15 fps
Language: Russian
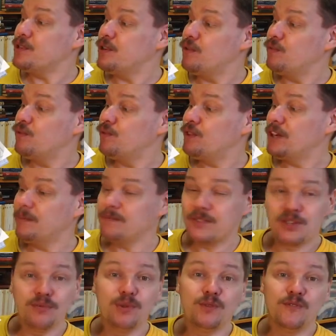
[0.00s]
Вообще, Вовка
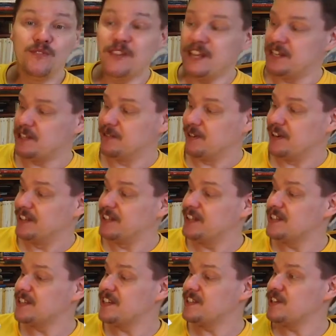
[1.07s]
живет весело.
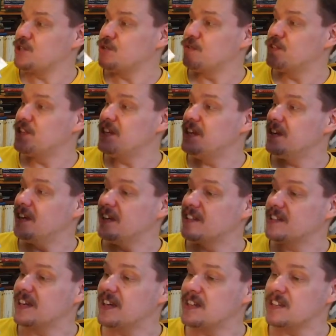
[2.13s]
Надо сказать, что все
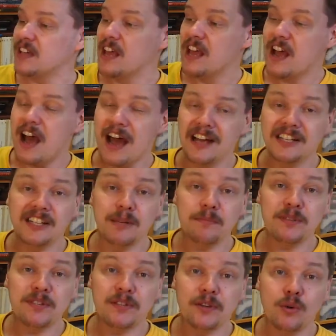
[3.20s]
рассказы, они
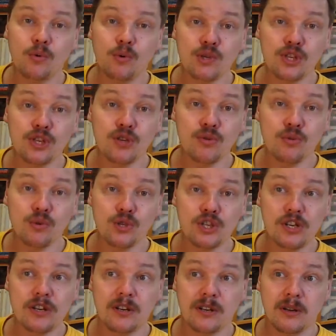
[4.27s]
написаны
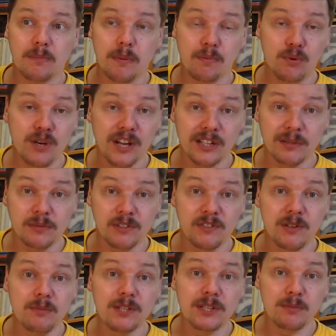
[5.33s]
очень-очень э, популярным
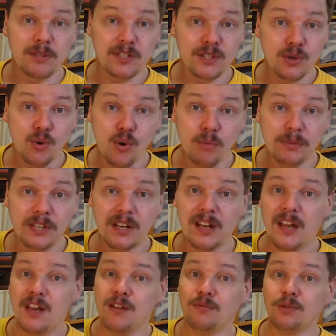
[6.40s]
современным языком, да.
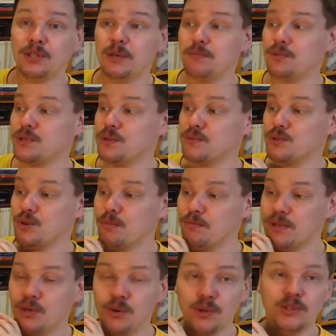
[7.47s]
Вот, допустим,
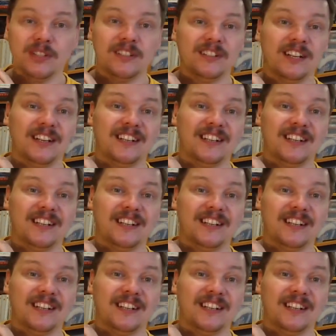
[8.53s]
«Зомби-кот», э,